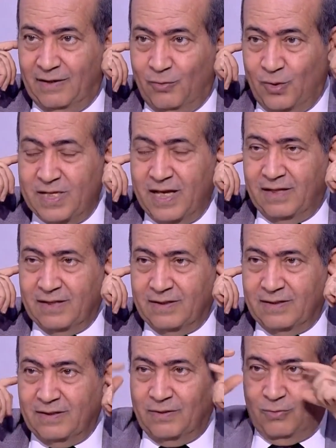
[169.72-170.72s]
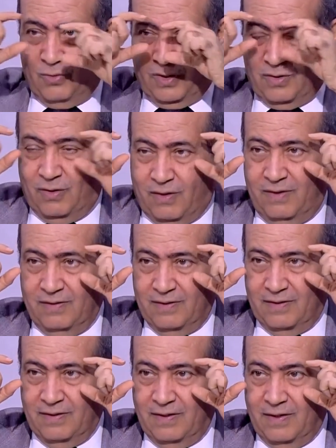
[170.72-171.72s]
ودنك ونضاره
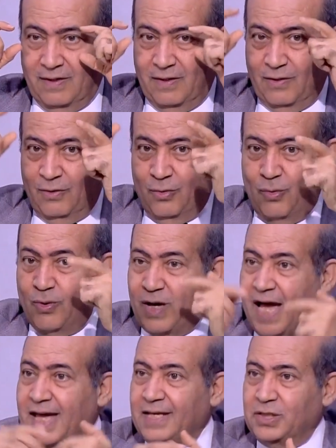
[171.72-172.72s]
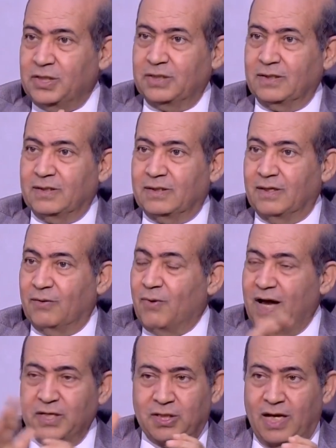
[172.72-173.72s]
اه وعايش وتعيش الاجواء
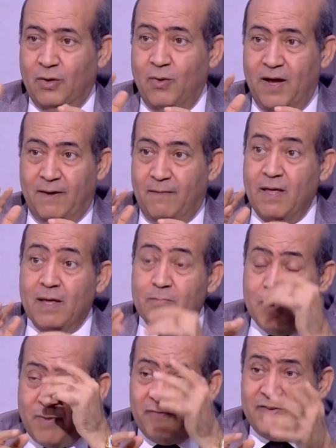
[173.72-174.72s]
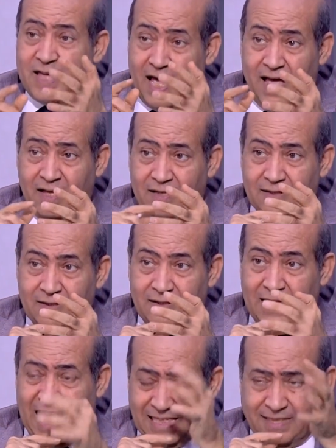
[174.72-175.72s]
وعايش الاجواء بما فيها
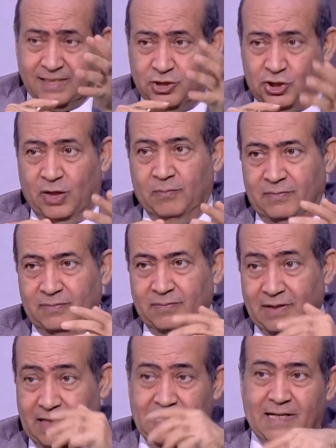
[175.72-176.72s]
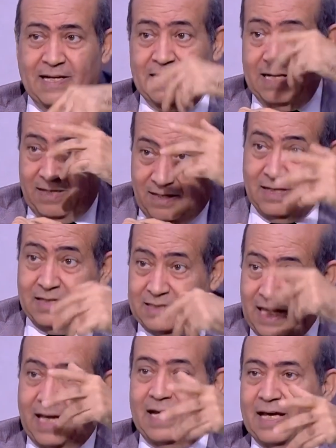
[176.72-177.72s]
حاسه الشم اللي هي
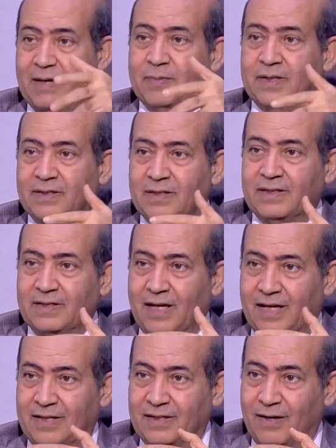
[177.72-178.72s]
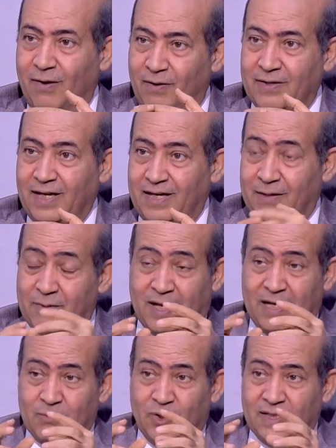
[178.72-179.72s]
داخله كمان يعني اه يعني احنا
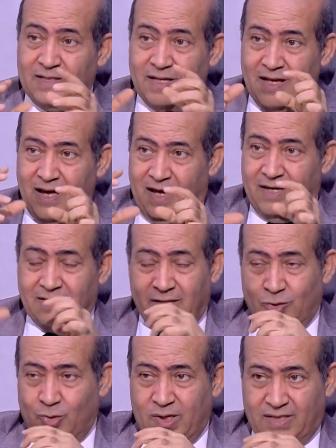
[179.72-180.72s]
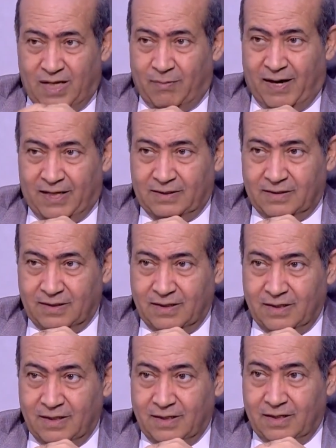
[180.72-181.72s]
بنتكلم دلوقتي عن النظر ثلاثي الابعاد
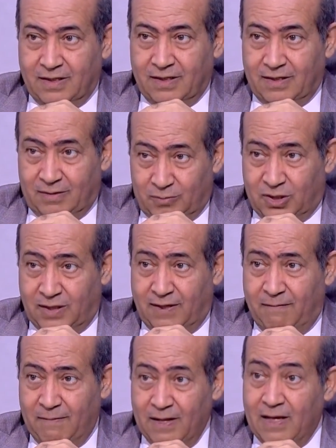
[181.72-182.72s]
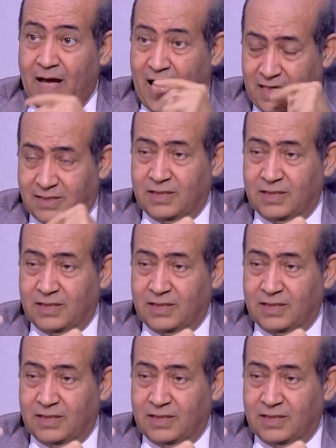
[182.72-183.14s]
مش كده؟ حاسه